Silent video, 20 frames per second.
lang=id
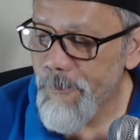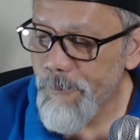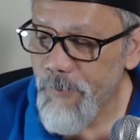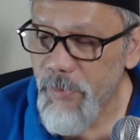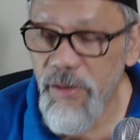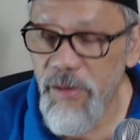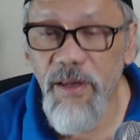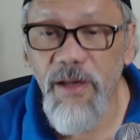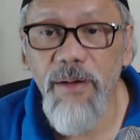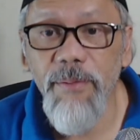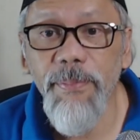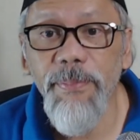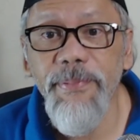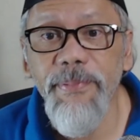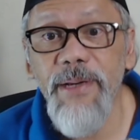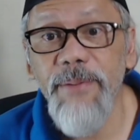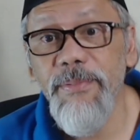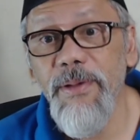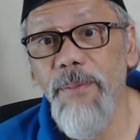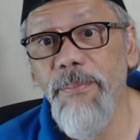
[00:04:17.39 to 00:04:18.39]
itu ya
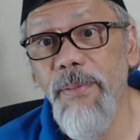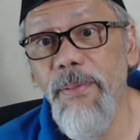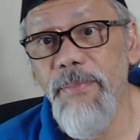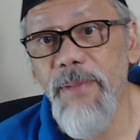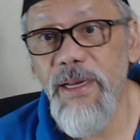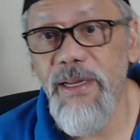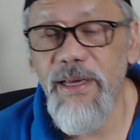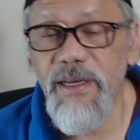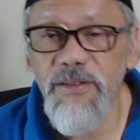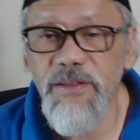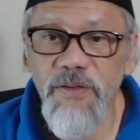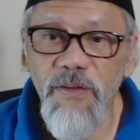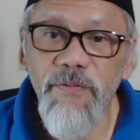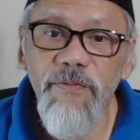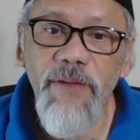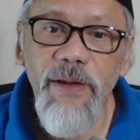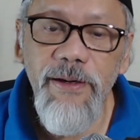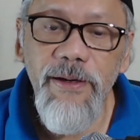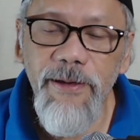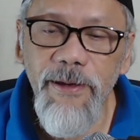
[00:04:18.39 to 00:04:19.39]
kepemilikan
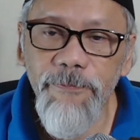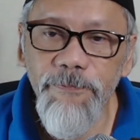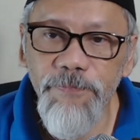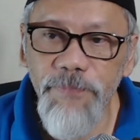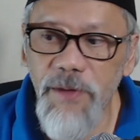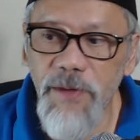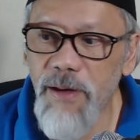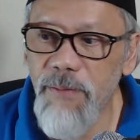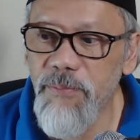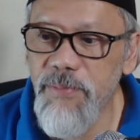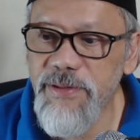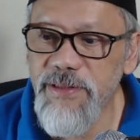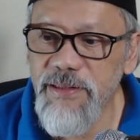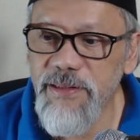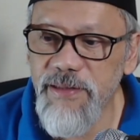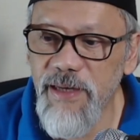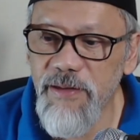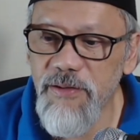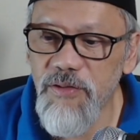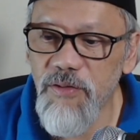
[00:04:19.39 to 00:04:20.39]
softwarenya ya bisa
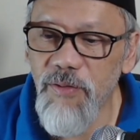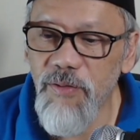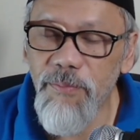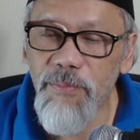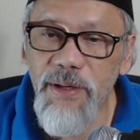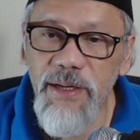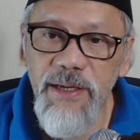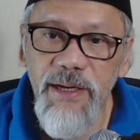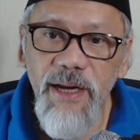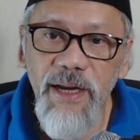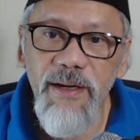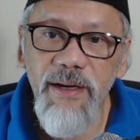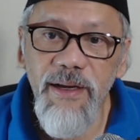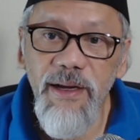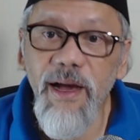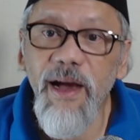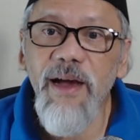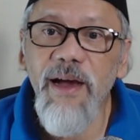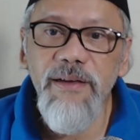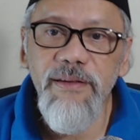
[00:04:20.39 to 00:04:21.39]
saya jual belikan
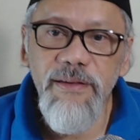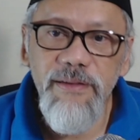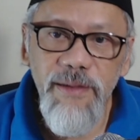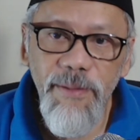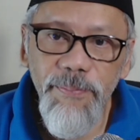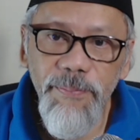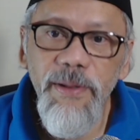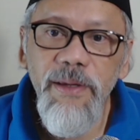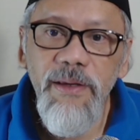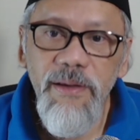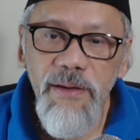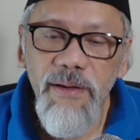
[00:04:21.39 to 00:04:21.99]
enggak gitu tapi